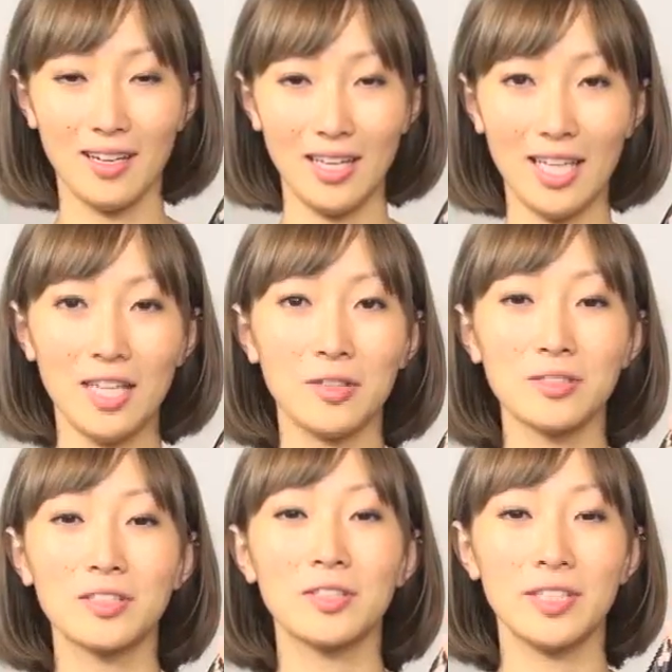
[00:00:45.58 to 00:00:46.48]

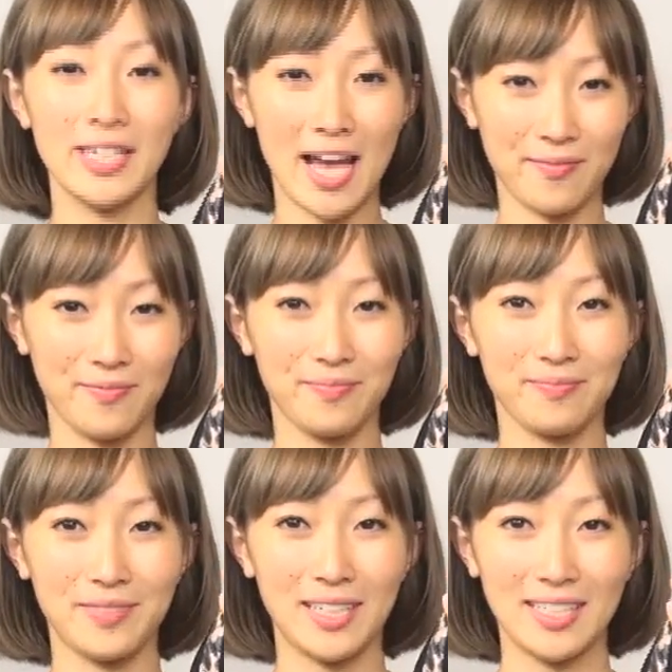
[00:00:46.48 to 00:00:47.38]
A4 書類や
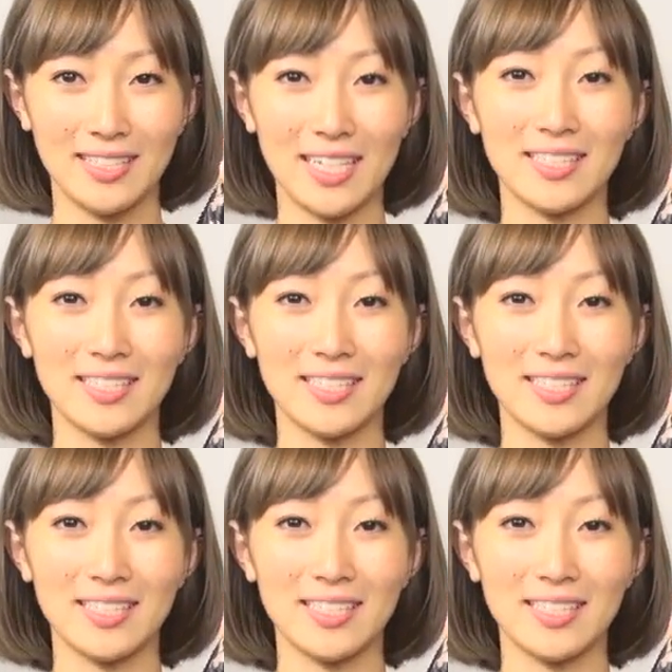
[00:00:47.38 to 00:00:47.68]
雑